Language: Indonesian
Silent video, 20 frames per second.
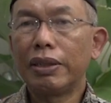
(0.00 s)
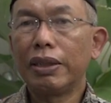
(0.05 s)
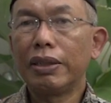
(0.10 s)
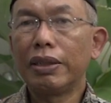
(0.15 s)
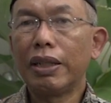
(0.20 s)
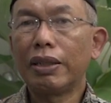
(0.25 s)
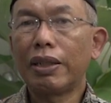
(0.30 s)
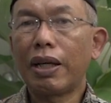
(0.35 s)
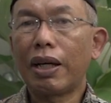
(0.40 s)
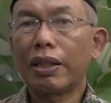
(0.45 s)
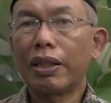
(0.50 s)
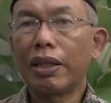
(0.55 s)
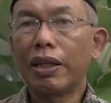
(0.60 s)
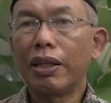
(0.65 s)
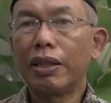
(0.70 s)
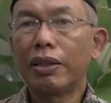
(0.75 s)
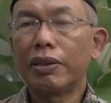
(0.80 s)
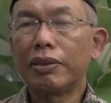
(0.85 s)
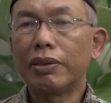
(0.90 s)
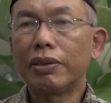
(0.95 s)

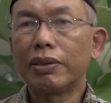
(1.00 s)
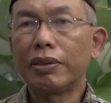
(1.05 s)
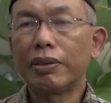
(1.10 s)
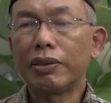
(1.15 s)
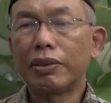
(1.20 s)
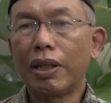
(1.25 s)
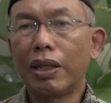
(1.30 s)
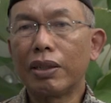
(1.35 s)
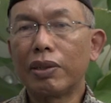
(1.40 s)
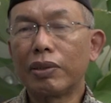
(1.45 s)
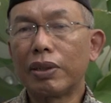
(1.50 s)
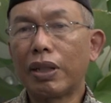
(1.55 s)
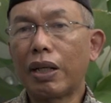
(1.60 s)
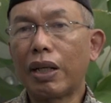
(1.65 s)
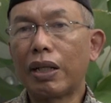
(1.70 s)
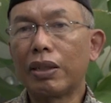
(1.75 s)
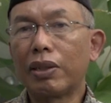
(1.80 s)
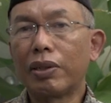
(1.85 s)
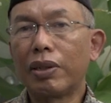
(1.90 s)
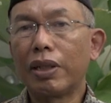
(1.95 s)
dinyatakan atau
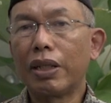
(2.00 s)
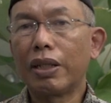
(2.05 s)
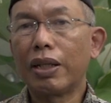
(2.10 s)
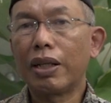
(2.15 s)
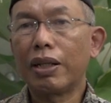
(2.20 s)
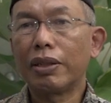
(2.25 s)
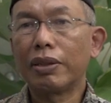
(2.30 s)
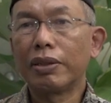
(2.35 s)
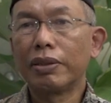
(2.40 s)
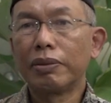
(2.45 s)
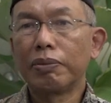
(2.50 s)
terkategorikan